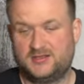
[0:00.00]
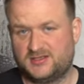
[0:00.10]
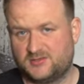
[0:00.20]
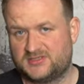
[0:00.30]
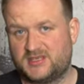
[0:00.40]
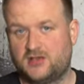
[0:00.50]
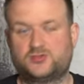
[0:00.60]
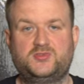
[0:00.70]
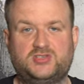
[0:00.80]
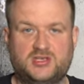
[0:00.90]
natomiast ja
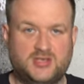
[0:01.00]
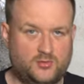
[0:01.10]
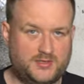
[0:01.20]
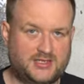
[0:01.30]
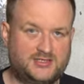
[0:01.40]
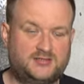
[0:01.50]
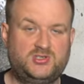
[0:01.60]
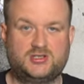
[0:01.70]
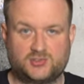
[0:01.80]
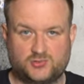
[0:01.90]
osobiście nie lubię, kiedy mi
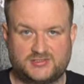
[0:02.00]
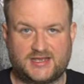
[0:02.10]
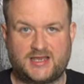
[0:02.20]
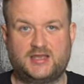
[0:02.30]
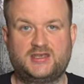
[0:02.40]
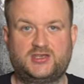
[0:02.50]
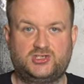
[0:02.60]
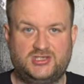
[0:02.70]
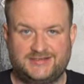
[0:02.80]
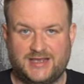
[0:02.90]
się narzuca
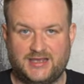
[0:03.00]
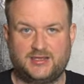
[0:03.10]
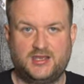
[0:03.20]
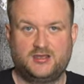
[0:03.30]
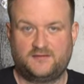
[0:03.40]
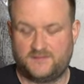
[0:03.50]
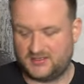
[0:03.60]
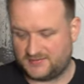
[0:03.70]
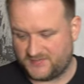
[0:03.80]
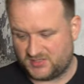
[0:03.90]
jakiś design,
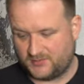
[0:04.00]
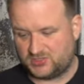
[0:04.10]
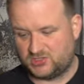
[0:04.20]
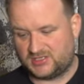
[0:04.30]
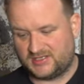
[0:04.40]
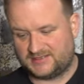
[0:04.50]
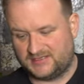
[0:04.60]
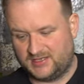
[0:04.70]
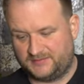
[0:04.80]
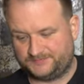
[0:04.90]
więc zobaczycie testy
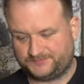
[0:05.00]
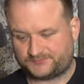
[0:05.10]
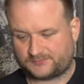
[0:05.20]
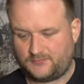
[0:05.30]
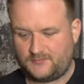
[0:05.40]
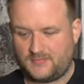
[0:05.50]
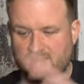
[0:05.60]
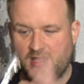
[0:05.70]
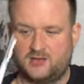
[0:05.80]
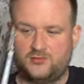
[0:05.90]
na
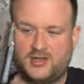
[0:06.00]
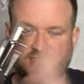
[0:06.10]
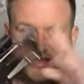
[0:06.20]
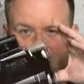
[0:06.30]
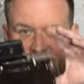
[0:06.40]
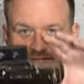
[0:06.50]
akurat Eka